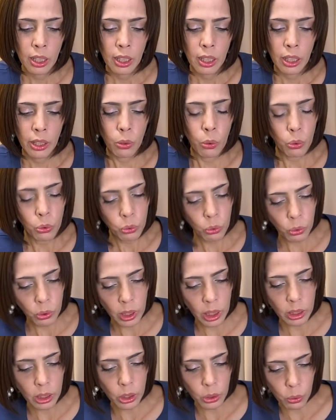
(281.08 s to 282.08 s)
え本当
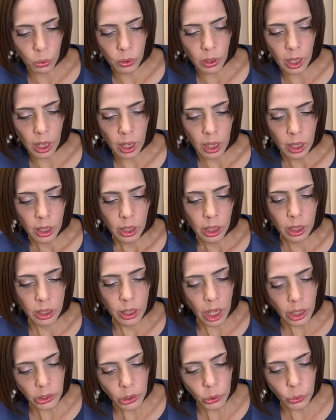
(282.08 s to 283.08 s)
なんでしょうかえ
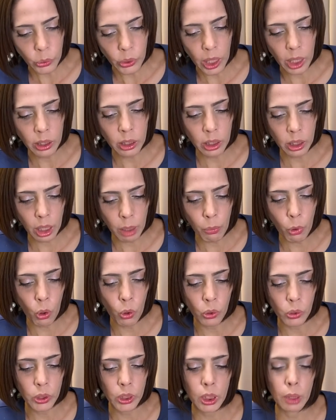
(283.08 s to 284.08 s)
何をやって
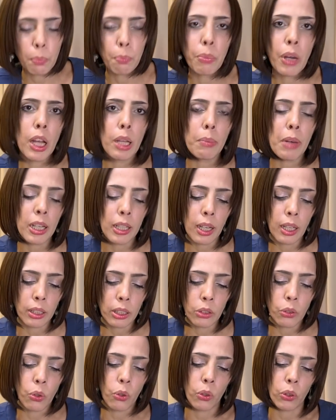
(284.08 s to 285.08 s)
も失敗ばかり
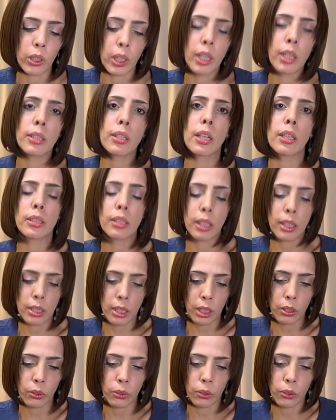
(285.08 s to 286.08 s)
の経済政
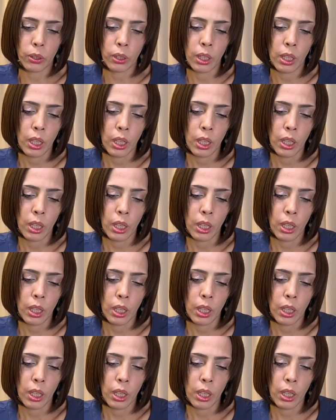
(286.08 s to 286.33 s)
策、